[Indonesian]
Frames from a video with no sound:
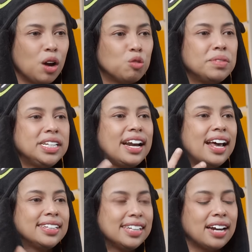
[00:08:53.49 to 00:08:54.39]
Aku
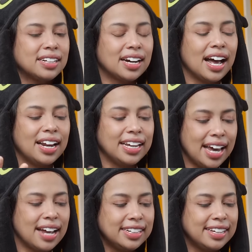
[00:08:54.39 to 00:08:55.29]
menjelaskan ke
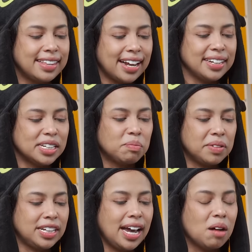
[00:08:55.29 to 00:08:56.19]
kalian detailnya
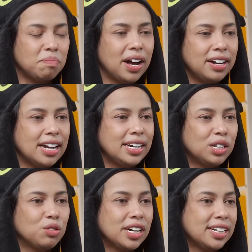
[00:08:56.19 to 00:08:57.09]
seperti apa dan
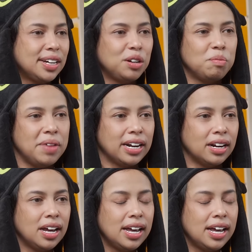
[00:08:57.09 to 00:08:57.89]
itu kena shadow ban.